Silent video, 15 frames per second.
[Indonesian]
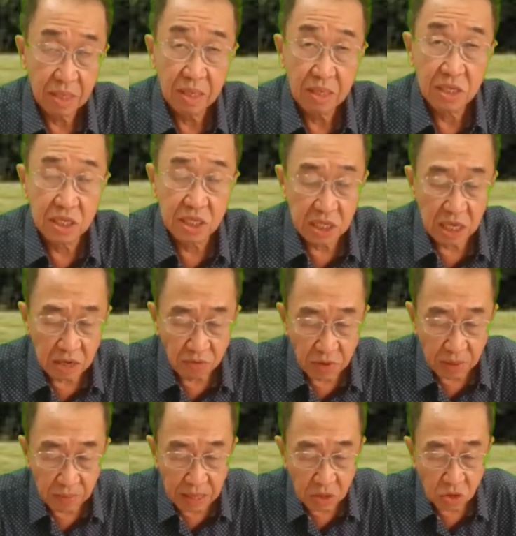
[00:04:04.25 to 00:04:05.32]
Di sini
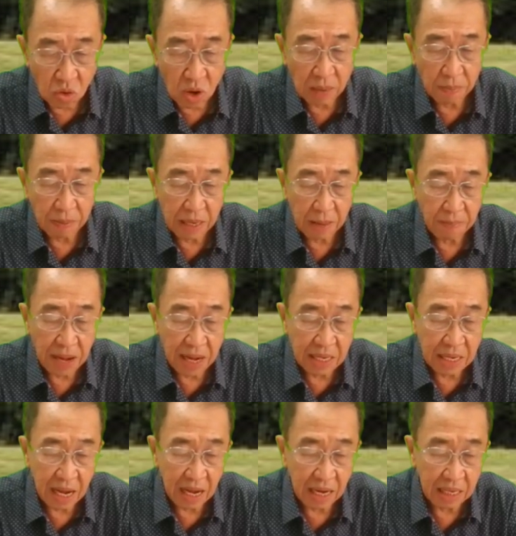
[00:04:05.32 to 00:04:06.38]
firman Tuhan pada
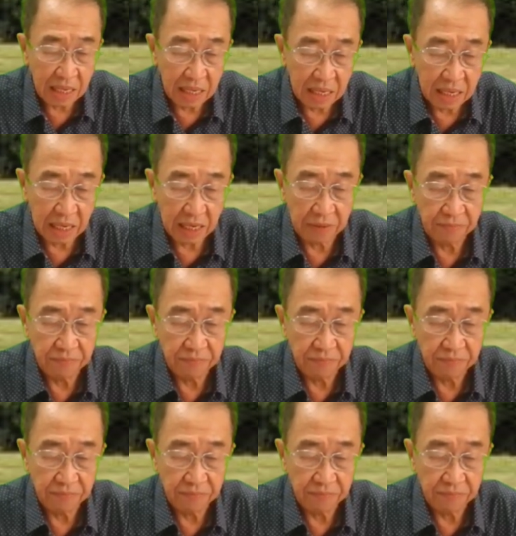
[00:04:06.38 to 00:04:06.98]
pagi hari ini